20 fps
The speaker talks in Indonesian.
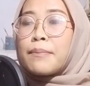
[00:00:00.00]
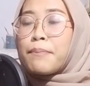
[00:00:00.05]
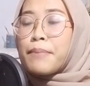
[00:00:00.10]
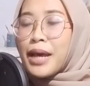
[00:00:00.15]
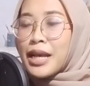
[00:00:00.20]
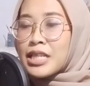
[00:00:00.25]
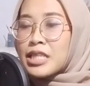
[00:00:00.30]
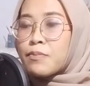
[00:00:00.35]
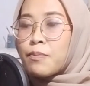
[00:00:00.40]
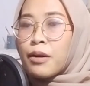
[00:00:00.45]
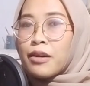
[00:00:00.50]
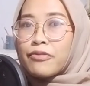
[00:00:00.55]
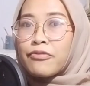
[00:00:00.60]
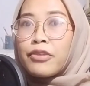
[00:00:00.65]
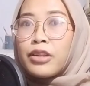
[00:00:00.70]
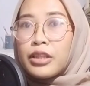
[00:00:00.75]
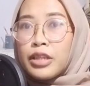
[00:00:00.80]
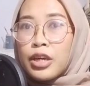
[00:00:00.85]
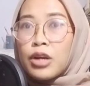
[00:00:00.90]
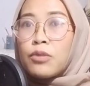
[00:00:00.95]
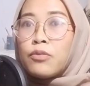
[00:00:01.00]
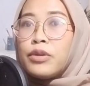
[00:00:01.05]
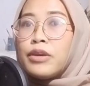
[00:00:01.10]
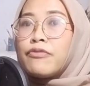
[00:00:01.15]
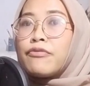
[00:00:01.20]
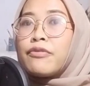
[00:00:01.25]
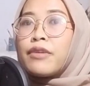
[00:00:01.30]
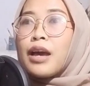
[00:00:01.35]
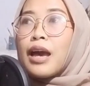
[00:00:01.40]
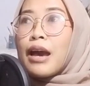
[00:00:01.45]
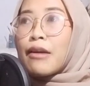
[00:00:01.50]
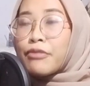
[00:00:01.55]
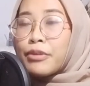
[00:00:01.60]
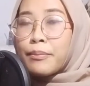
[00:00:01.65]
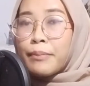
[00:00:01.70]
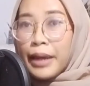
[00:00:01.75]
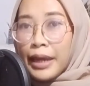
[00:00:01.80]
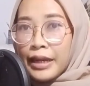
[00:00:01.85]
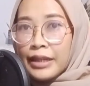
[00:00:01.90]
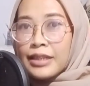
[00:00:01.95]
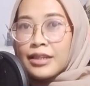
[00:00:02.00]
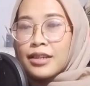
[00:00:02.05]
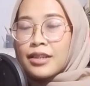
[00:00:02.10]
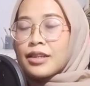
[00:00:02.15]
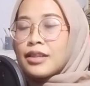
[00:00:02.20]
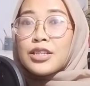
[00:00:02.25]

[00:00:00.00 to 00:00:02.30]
best portfolio we've ever made.